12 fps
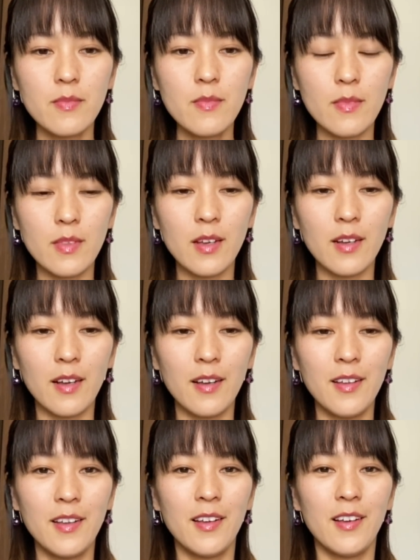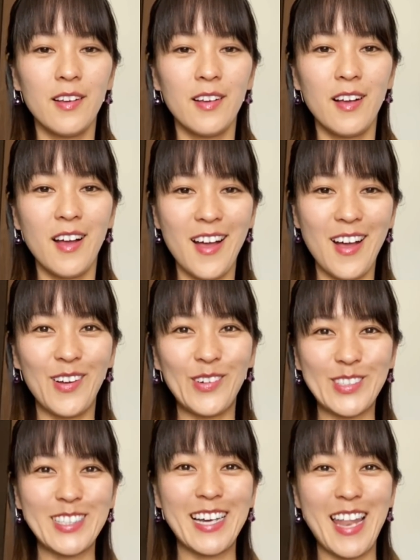なんか、ああ、
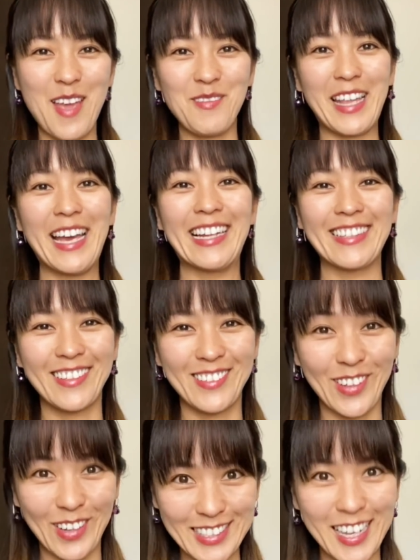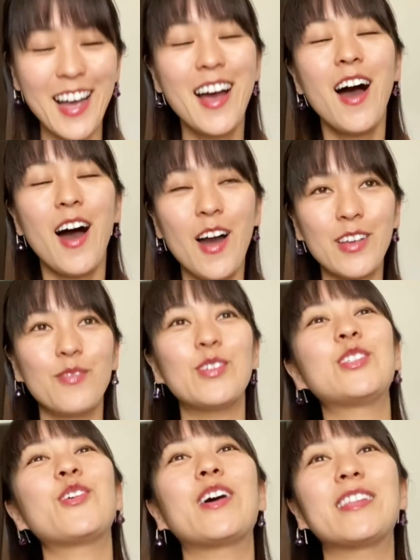お疲れ、みたいなとかさ、ああ、気
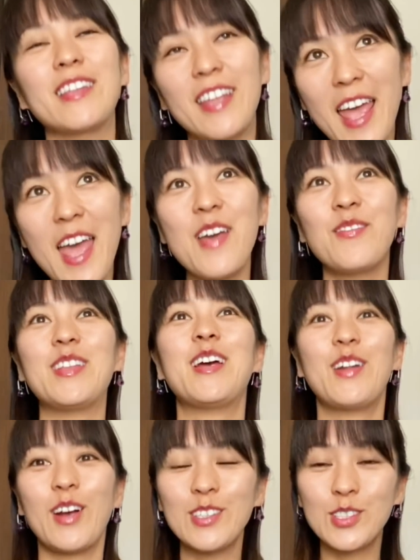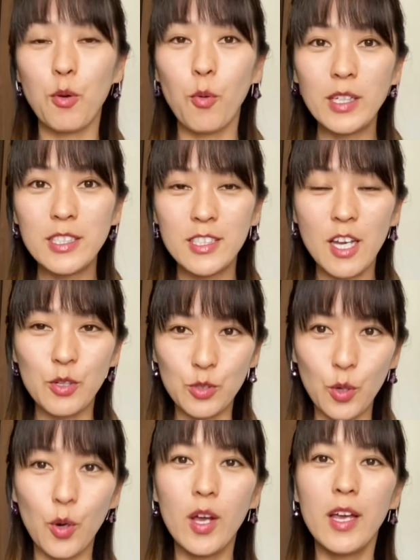持ちよかったね、みたいな感じで終わっちゃう
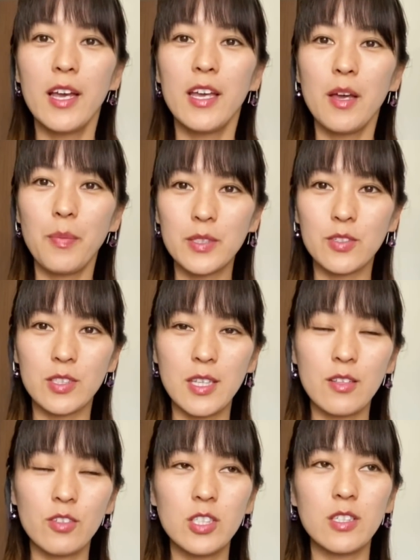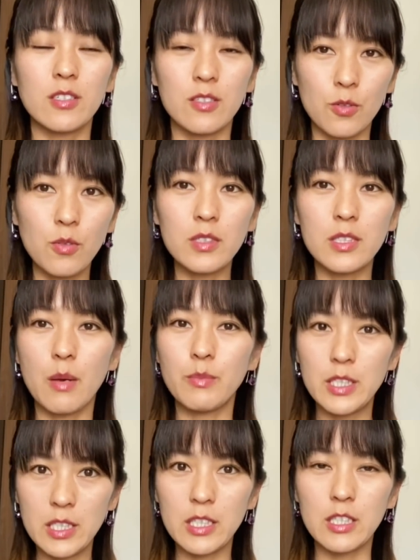と、やっぱ女性としてはすごく
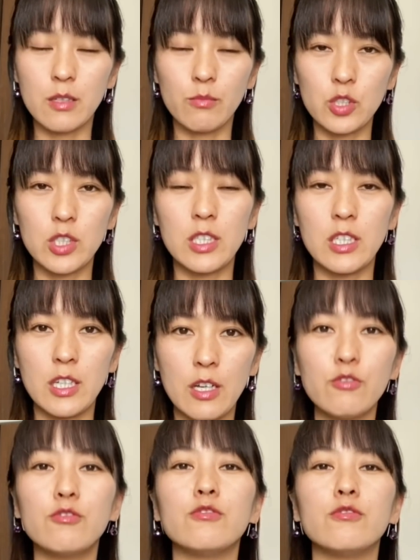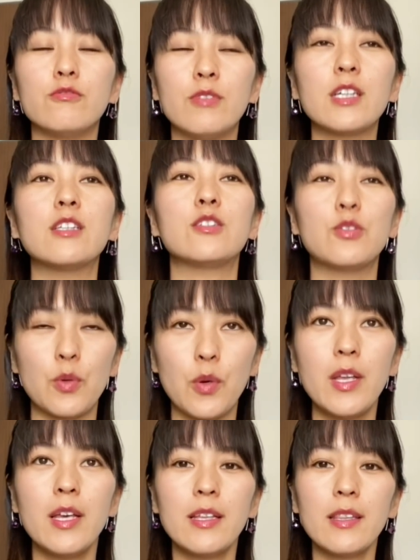寂しい気持ちになるわけですよ。
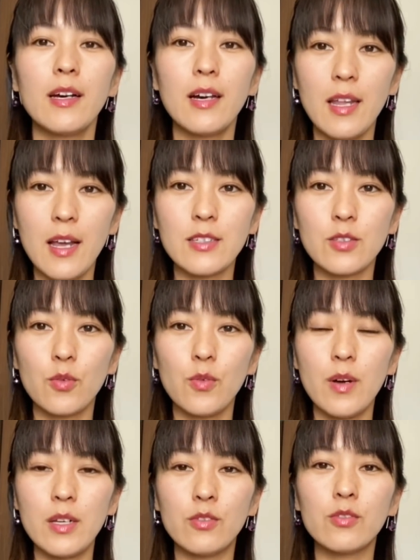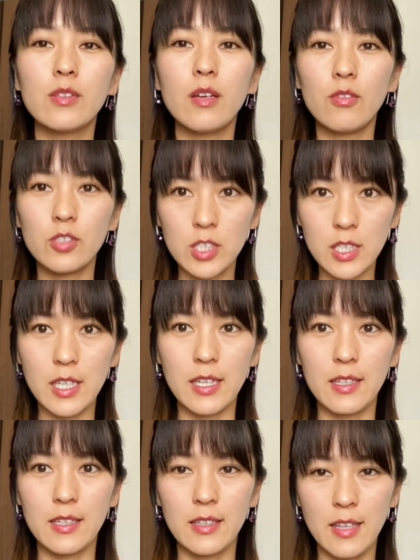だから、そこは言ってほ
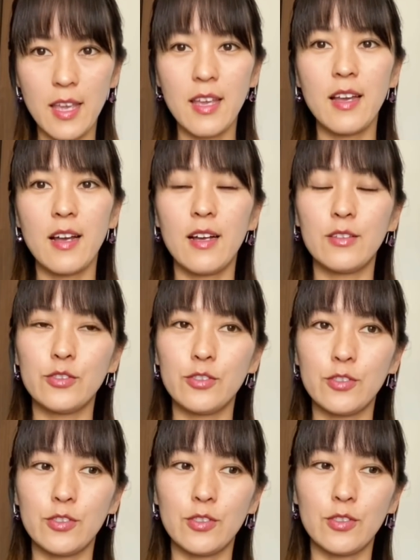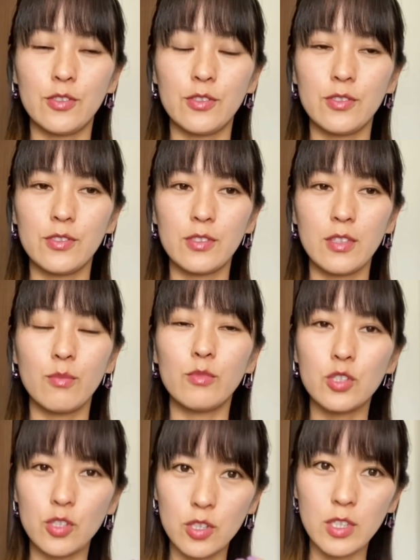しい。ね、あのー気
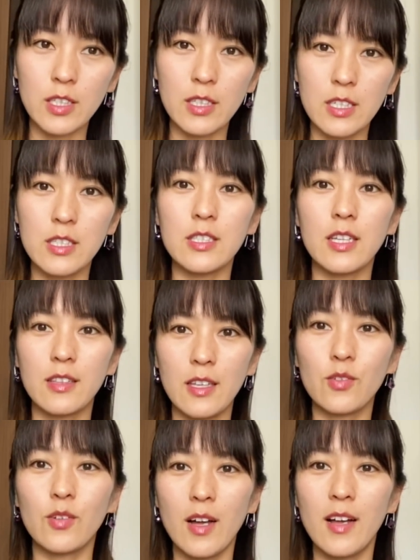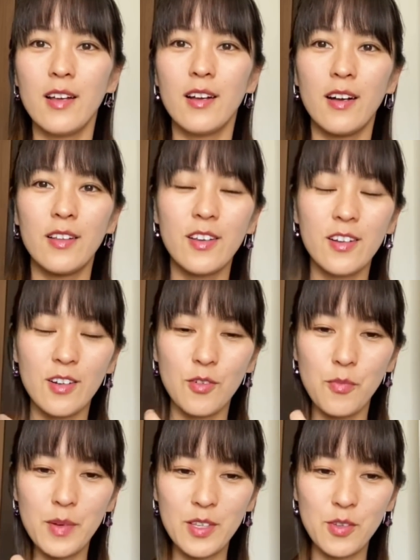持ちよすぎて行っちゃったとか、あ、なんか
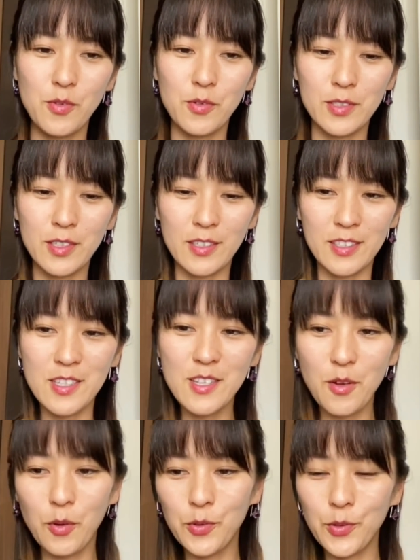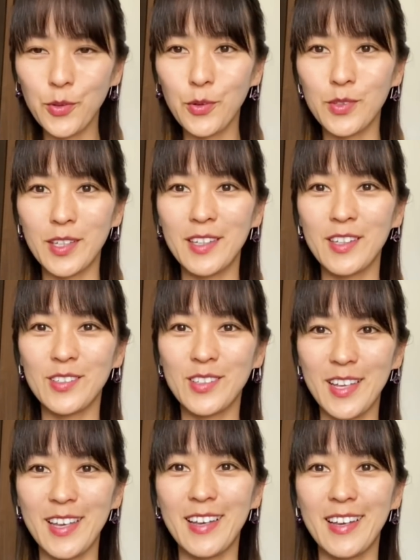ごめん、今日なんか全然コントロールできなく
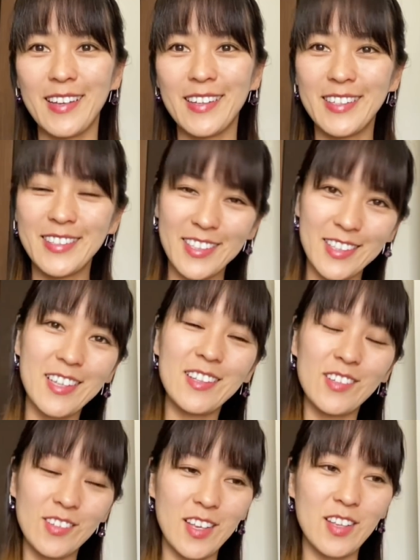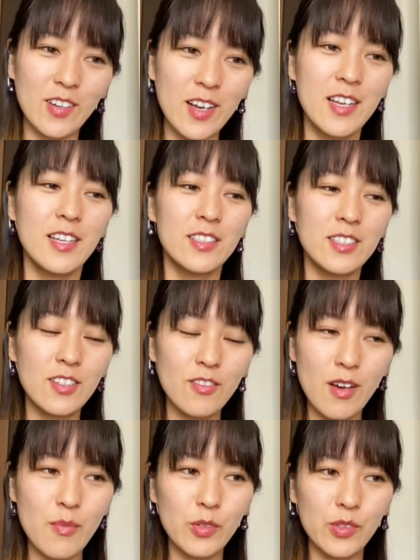て行っちゃったんだよねとか、次
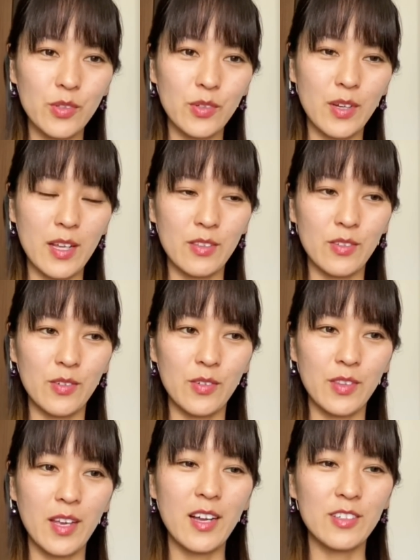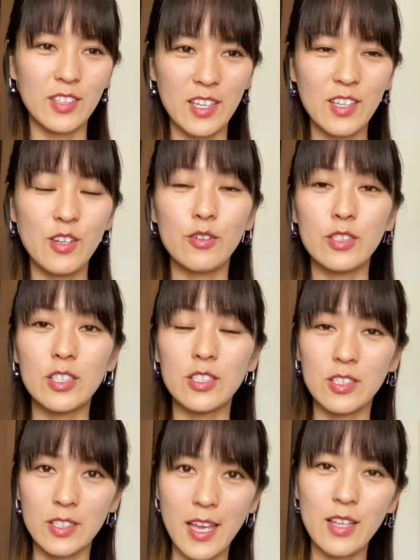はもっとあの、長くできるように
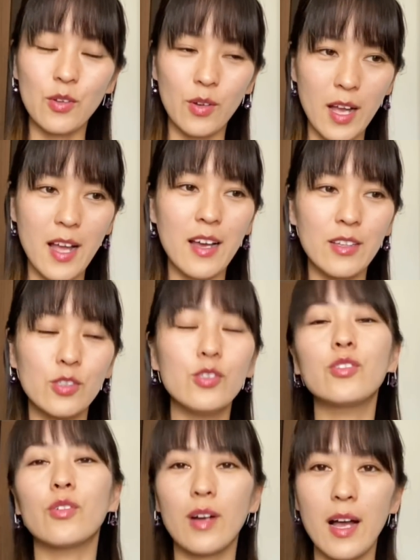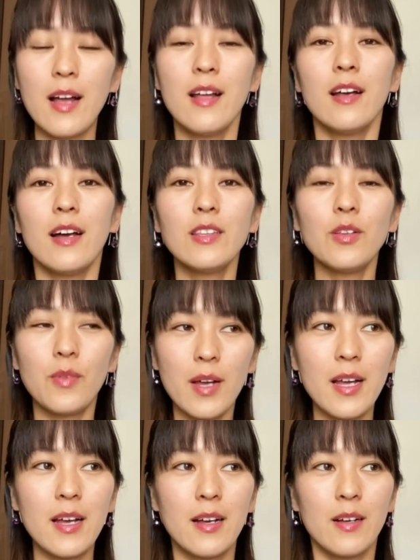するねとか言うとか、あと
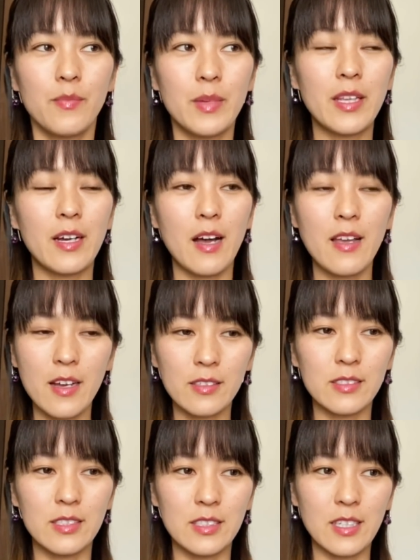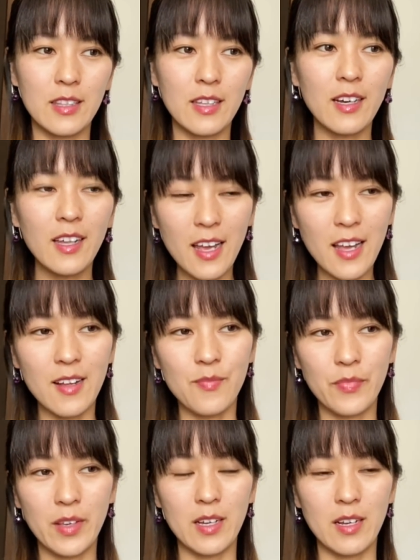は、まあなんか早く行っちゃったから、
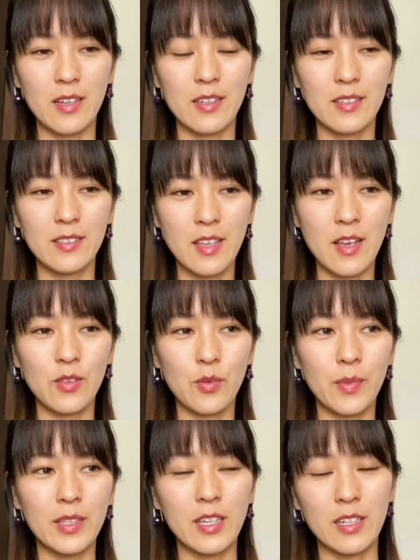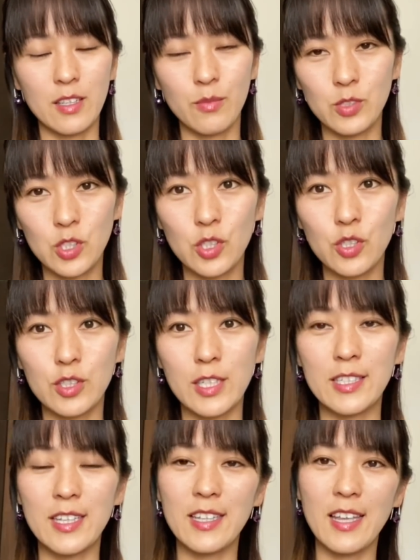なんかね、あの、まだ気持ちよく
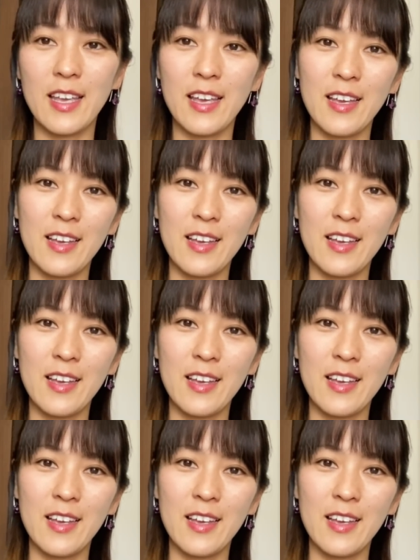させて、